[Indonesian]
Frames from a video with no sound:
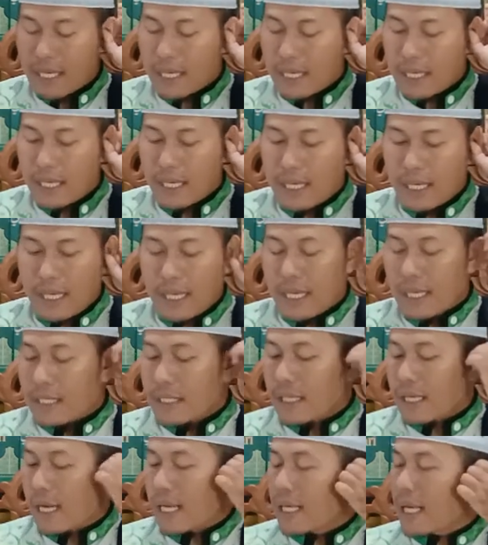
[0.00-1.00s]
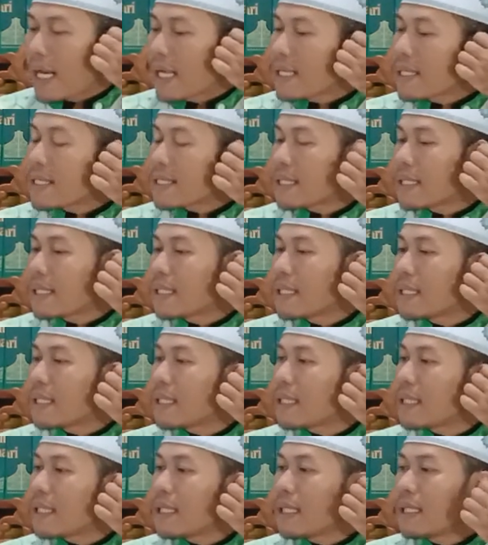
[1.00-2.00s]
Nah, dengan hadis
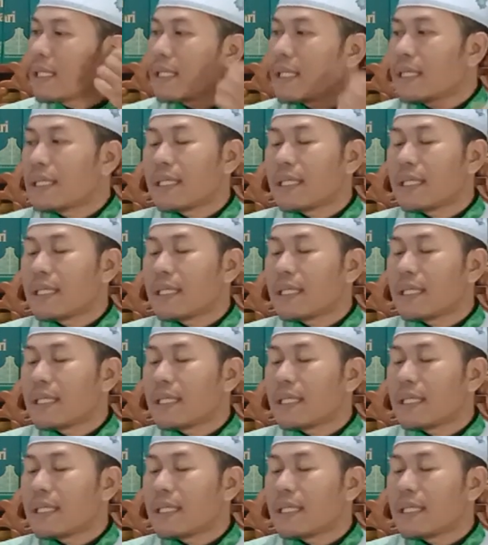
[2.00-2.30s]
ini